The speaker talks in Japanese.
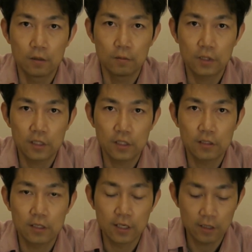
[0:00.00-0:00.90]
私で
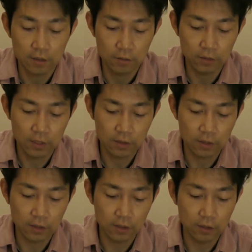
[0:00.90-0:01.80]
すね、普段
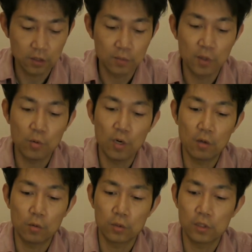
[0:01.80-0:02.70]
使っているスマホは
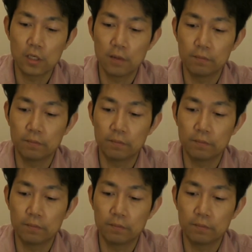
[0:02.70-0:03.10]
こちら、